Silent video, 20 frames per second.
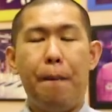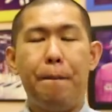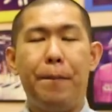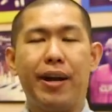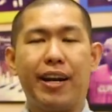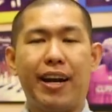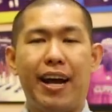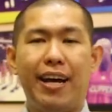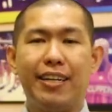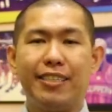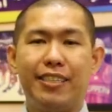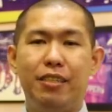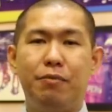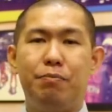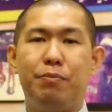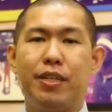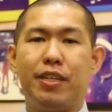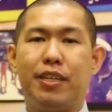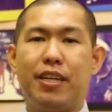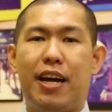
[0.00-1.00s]
berhasil
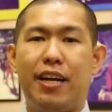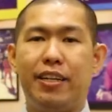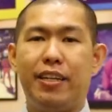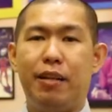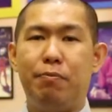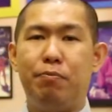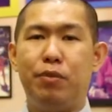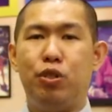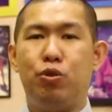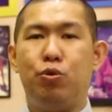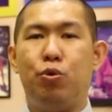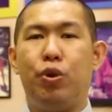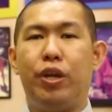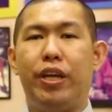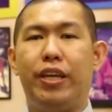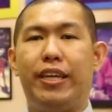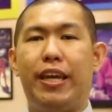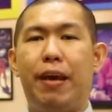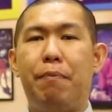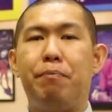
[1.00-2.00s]
menang dan
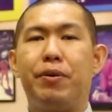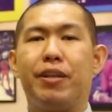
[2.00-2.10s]
mencuri game